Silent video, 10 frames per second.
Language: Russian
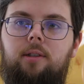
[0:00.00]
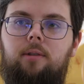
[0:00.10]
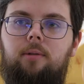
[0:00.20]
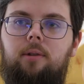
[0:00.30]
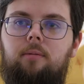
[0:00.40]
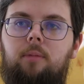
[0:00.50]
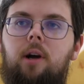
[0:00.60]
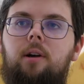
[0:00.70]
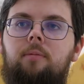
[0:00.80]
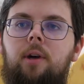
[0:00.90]
вот,
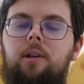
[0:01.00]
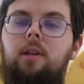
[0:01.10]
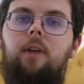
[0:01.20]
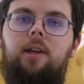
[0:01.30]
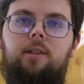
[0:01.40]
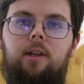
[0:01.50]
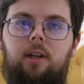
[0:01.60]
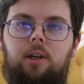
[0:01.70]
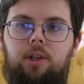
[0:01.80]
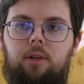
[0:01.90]
мраком неведения
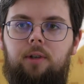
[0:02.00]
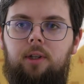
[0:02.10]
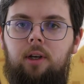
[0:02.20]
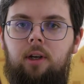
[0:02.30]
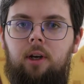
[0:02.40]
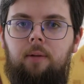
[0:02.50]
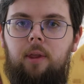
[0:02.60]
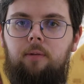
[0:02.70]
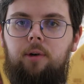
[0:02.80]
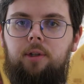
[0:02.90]
нашего, да.
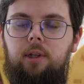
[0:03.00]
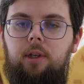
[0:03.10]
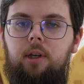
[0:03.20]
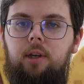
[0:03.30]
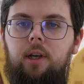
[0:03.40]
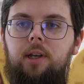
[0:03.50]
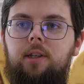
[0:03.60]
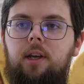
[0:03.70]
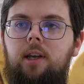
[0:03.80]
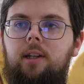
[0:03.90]
Вот. И есть
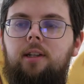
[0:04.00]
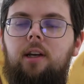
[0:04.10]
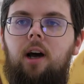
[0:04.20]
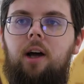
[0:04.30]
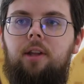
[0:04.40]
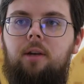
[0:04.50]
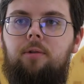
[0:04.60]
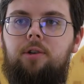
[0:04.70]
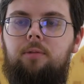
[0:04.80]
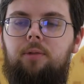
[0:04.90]
какие-то догадки,
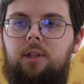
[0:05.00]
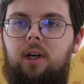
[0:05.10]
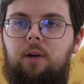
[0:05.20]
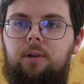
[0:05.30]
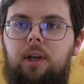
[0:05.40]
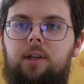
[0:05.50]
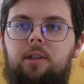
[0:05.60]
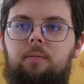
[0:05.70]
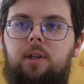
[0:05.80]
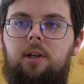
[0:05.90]
может быть, да, вот есть
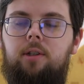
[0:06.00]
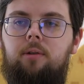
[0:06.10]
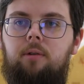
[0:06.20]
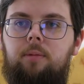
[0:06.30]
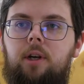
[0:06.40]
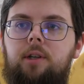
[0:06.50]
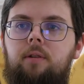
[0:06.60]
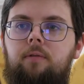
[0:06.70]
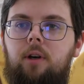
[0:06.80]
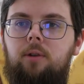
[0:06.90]
там текст такой «Мытарство
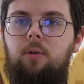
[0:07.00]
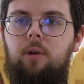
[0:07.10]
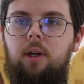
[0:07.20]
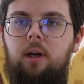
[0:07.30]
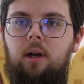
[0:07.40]
Феодоры»,